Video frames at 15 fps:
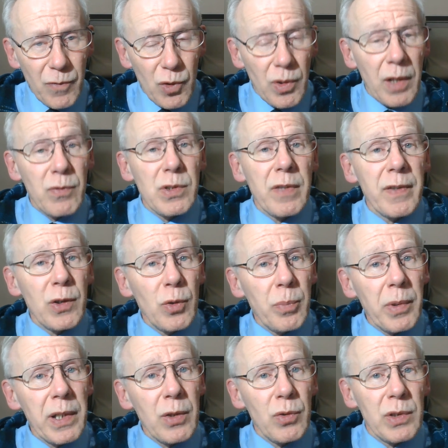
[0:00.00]
De là, vous avez
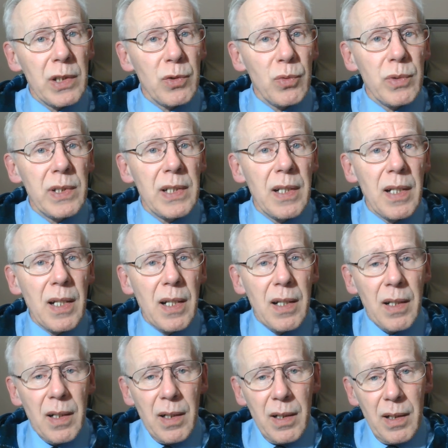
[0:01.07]
compris qu'on étudie
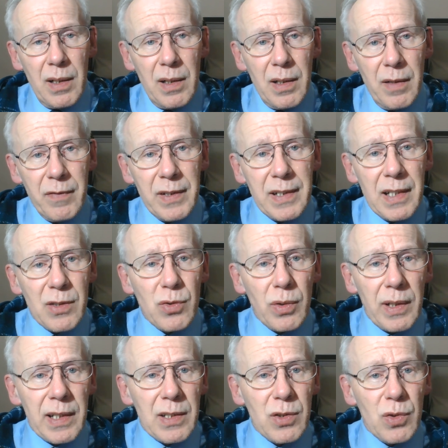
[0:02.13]
la vitesse de
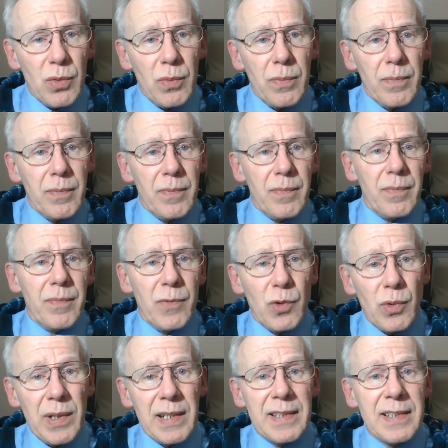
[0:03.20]
réaction,
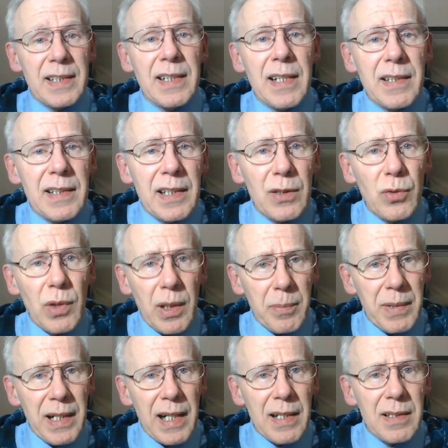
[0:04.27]
donc la cinétique de
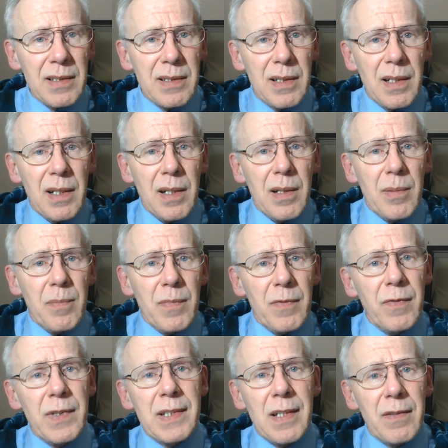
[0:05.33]
l'amylase,
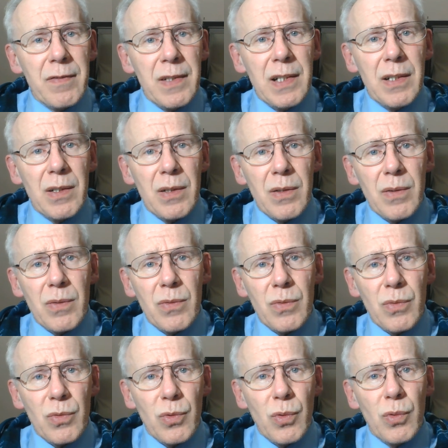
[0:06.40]
vis-à-vis
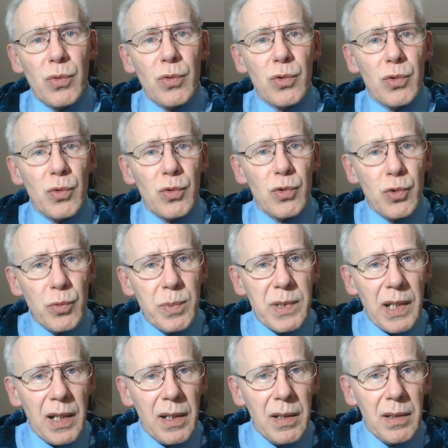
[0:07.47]
de son
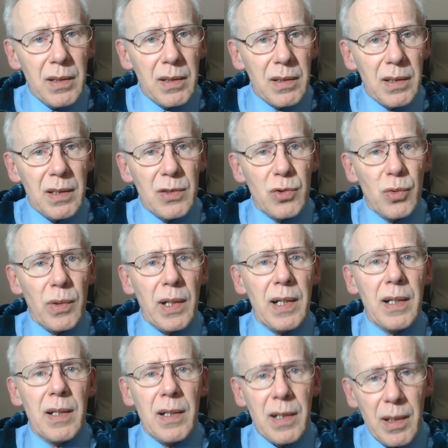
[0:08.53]
substrat qui
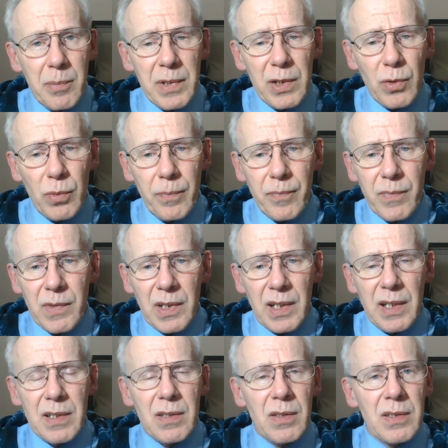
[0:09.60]
sera l'amidon
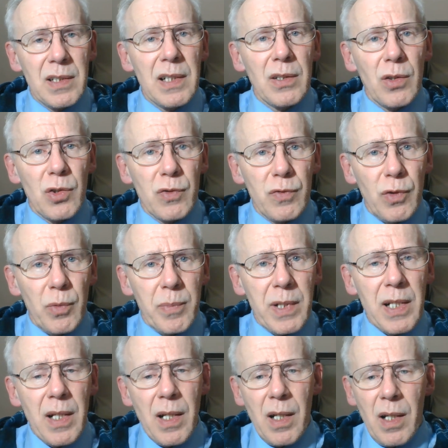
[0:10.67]
qui est censé être
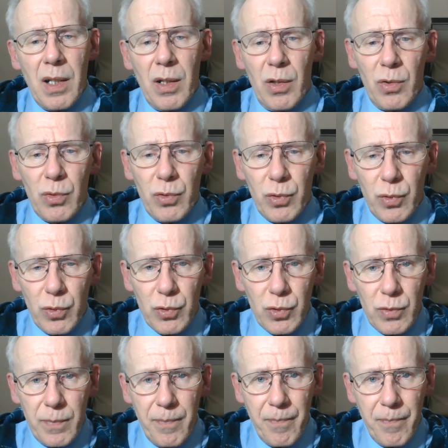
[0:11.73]
transformé en glucose.